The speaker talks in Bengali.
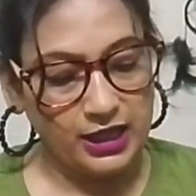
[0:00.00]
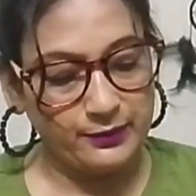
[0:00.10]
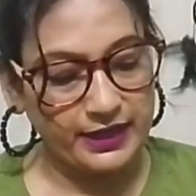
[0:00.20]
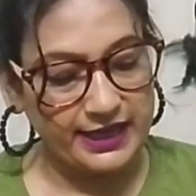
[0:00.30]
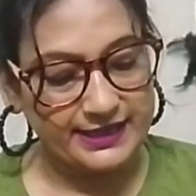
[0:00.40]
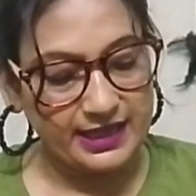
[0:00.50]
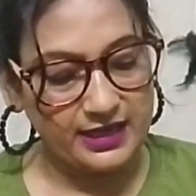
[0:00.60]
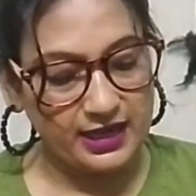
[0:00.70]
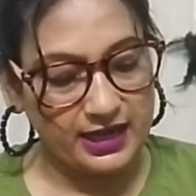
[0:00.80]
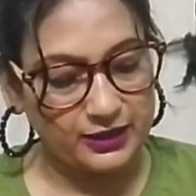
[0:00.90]
এবং এটা
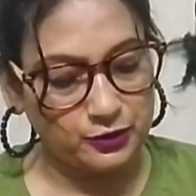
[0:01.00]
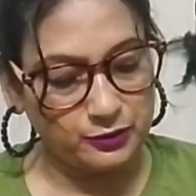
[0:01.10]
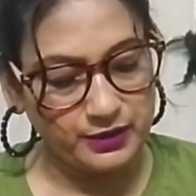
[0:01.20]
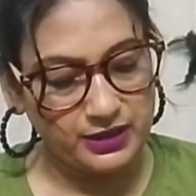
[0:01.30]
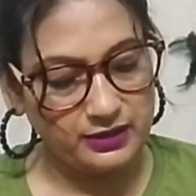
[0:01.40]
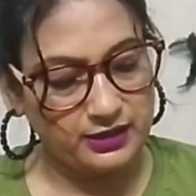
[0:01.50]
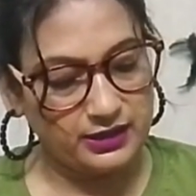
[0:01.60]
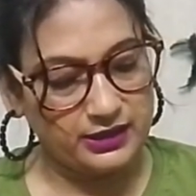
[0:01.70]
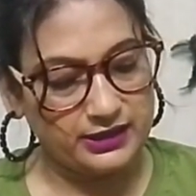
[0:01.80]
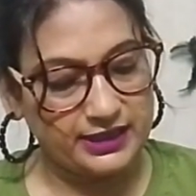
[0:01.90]
একদমই
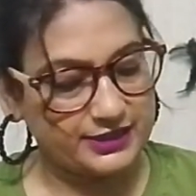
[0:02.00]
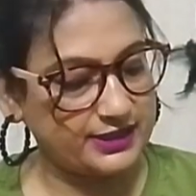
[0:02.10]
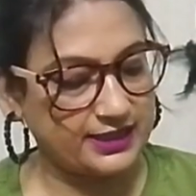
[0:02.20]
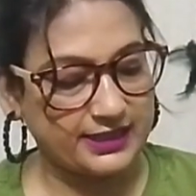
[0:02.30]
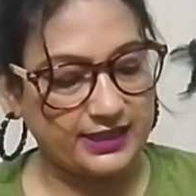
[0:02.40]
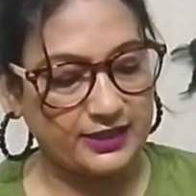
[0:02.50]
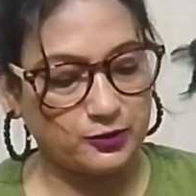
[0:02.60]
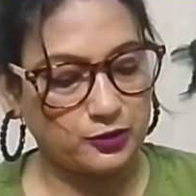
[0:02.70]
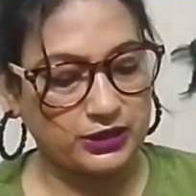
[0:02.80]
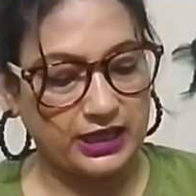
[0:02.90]
ন্যাচারাল কালার
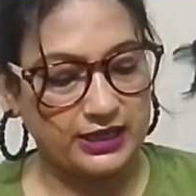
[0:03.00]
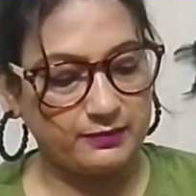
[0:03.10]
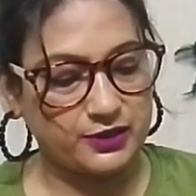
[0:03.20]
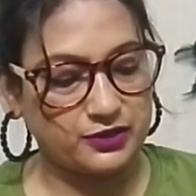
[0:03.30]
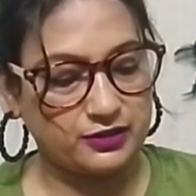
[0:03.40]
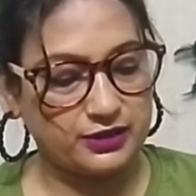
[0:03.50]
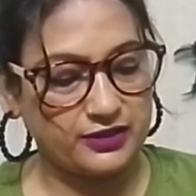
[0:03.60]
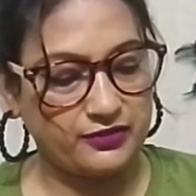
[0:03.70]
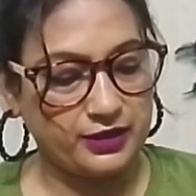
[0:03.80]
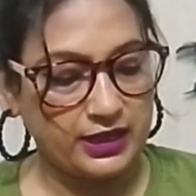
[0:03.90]
কোনো কালার মেশানো
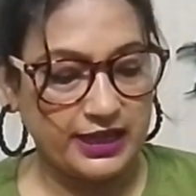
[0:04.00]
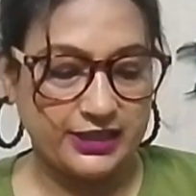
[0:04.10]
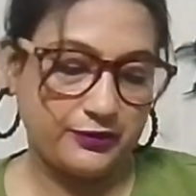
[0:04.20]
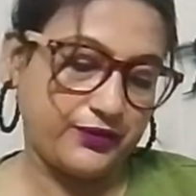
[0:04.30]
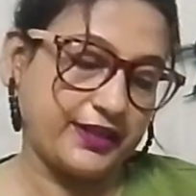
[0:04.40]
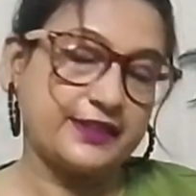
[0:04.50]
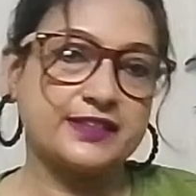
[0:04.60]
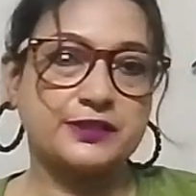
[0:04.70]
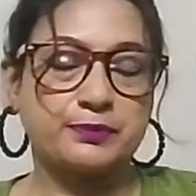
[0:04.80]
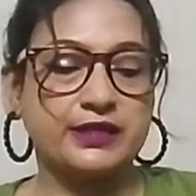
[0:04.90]
নেই এটা
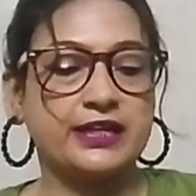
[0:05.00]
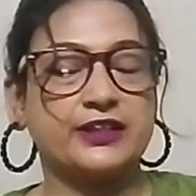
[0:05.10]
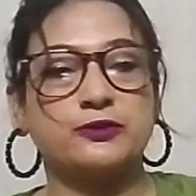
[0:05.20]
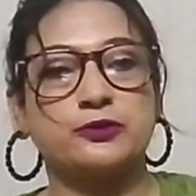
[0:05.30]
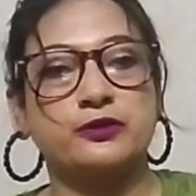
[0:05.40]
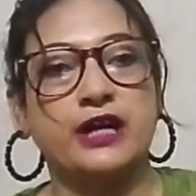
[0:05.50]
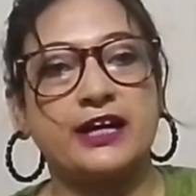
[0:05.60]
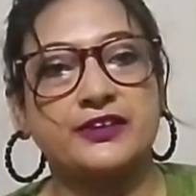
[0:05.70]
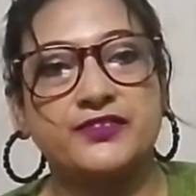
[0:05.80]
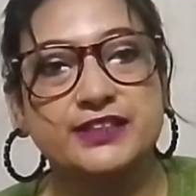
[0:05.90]
ফ্রেগরেন্স ফ্রি এটা কোনো
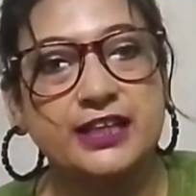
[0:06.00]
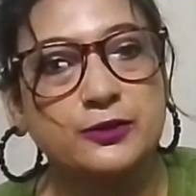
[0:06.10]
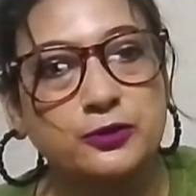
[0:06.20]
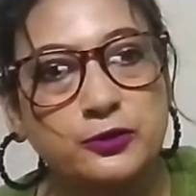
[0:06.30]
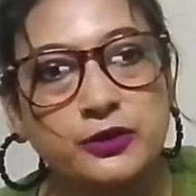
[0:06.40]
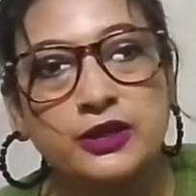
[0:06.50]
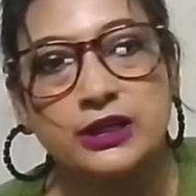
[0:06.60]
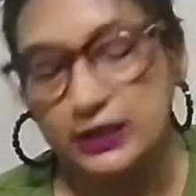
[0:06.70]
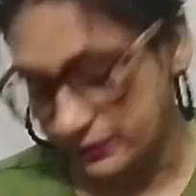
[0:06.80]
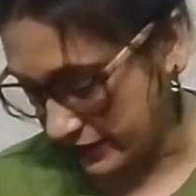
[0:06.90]
আর্টিফিশিয়াল কোনো
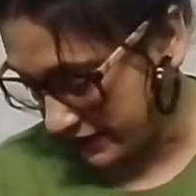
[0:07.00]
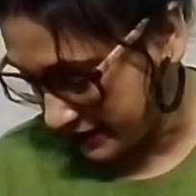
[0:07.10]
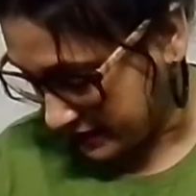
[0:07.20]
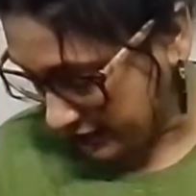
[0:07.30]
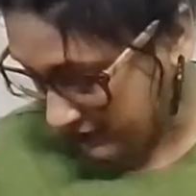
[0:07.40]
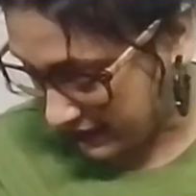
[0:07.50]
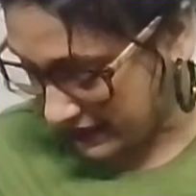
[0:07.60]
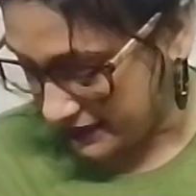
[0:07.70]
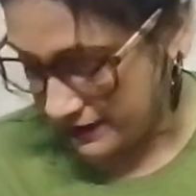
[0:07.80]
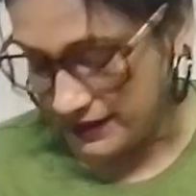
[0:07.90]
ফ্রেগরেন্স দেওয়া
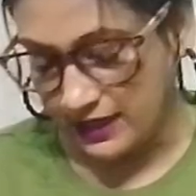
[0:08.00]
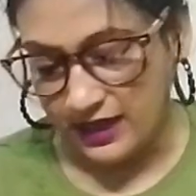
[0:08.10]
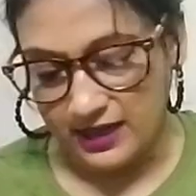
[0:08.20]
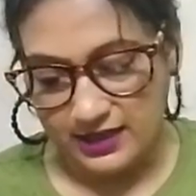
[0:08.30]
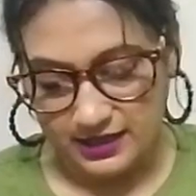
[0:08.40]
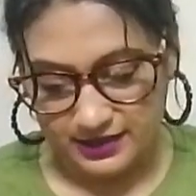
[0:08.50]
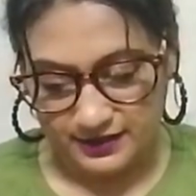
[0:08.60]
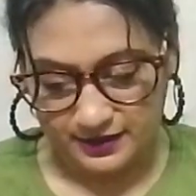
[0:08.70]
নেই আর